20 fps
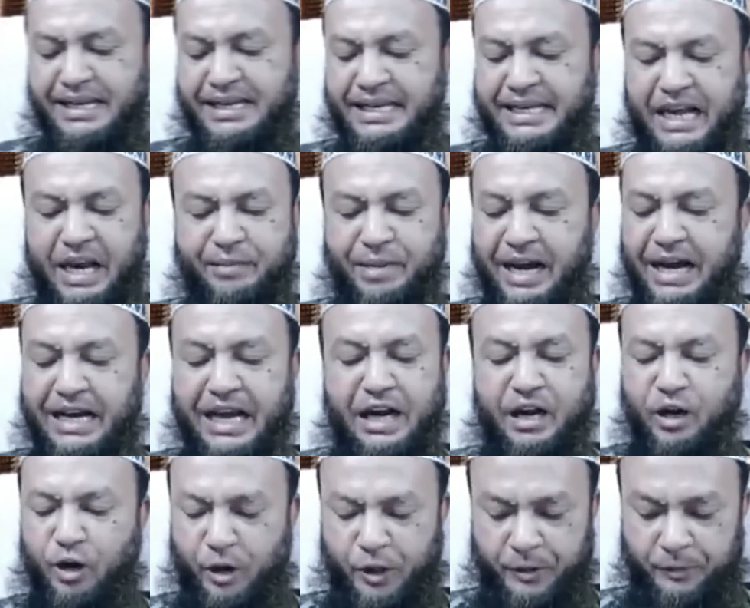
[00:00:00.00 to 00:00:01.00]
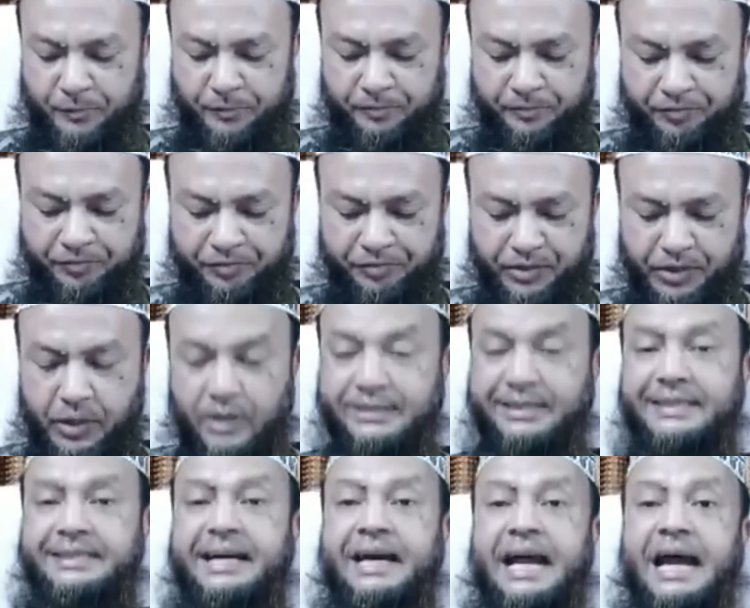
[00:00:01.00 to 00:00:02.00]
ইনকাম হালাল নয়
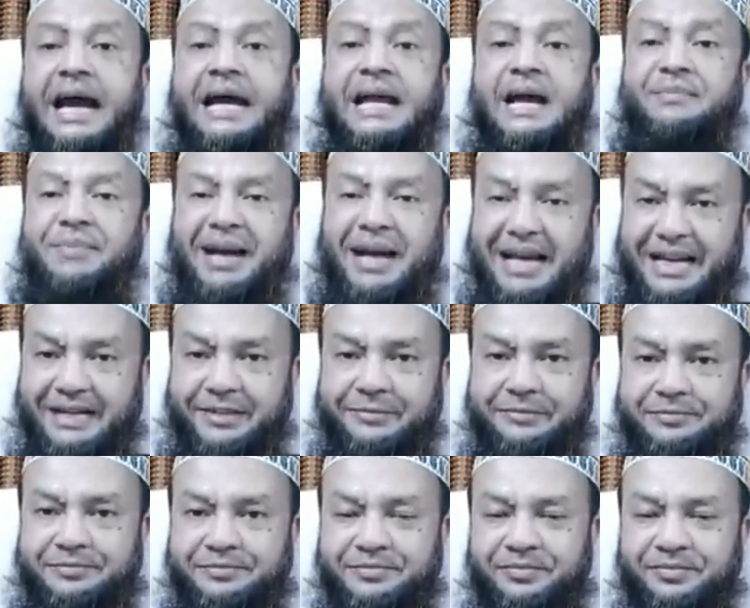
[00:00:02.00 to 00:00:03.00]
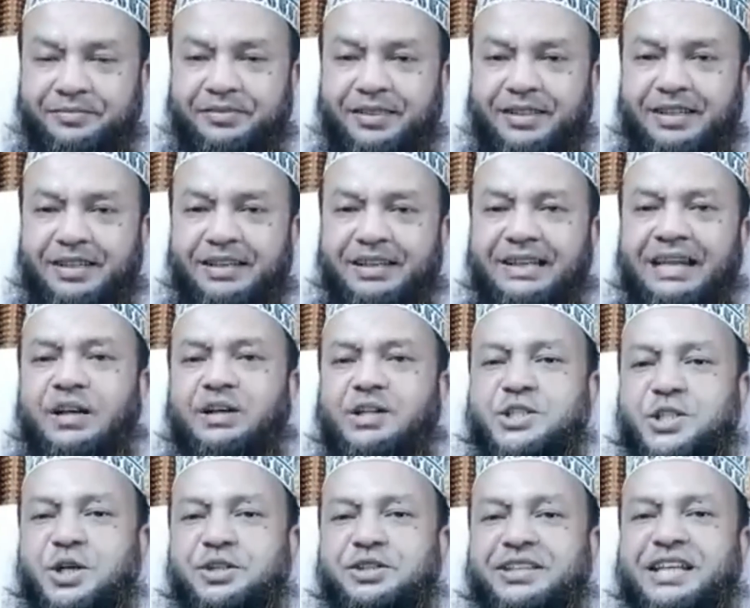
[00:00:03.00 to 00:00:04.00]
অর্থাৎ তারা হারাম খান এখন
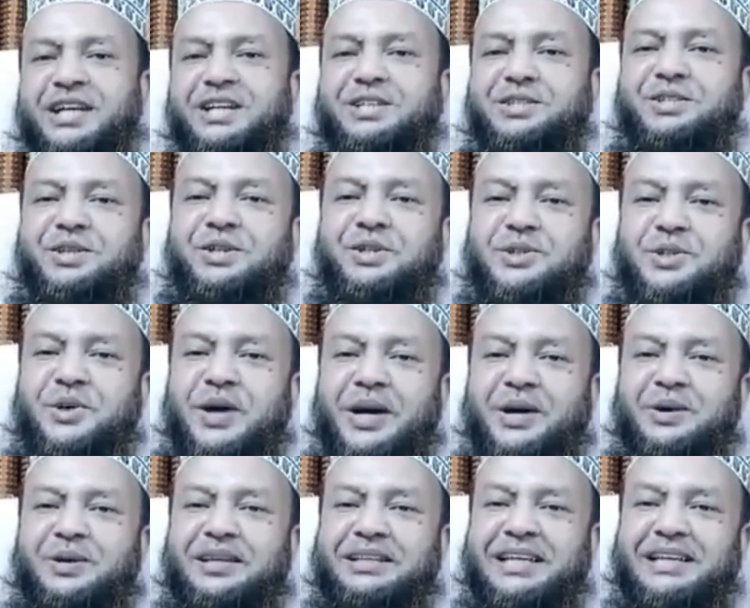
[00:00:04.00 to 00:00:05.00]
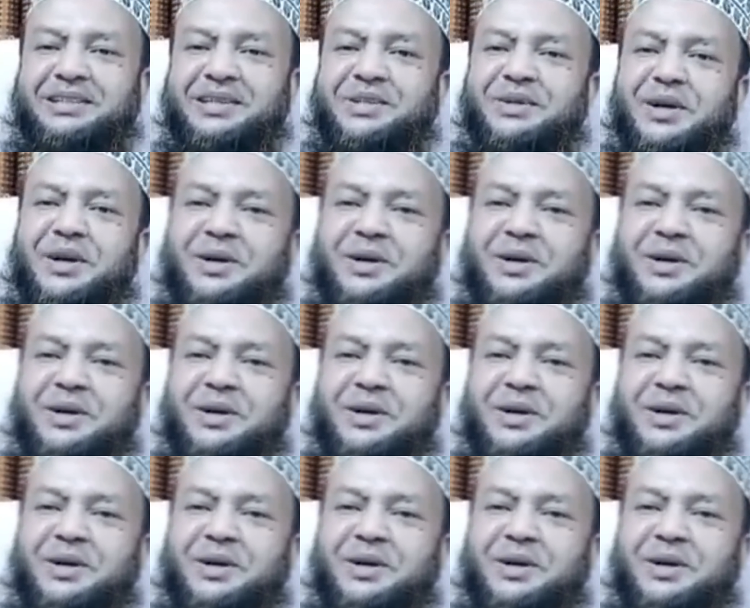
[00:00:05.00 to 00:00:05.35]
সন্তানের জন্য দোয়া করলে তাদের দোয়া